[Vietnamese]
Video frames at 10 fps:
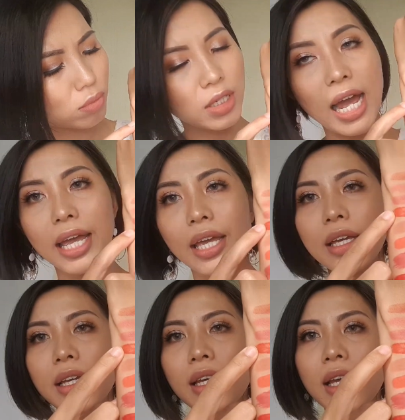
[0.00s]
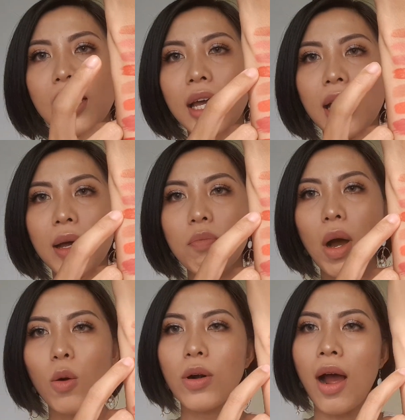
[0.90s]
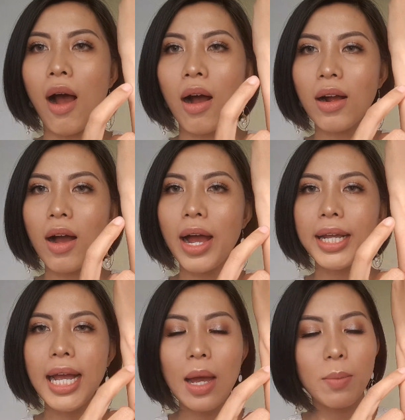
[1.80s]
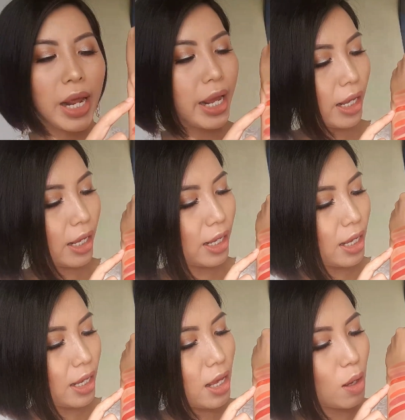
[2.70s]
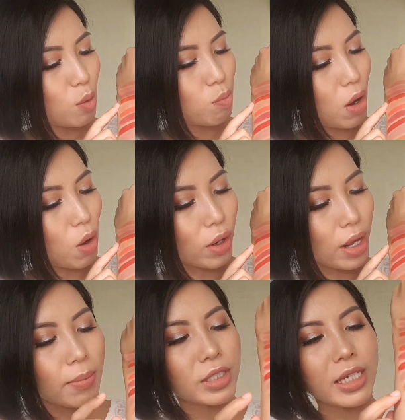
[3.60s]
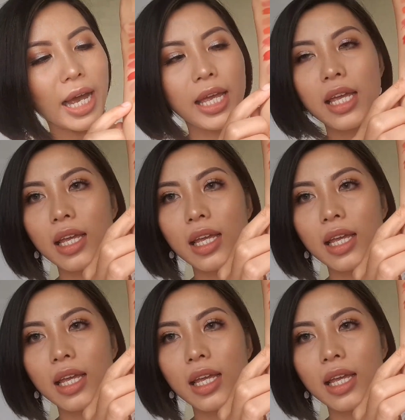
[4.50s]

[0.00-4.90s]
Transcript: đây màu đỏ có ánh cam này màu cam cháy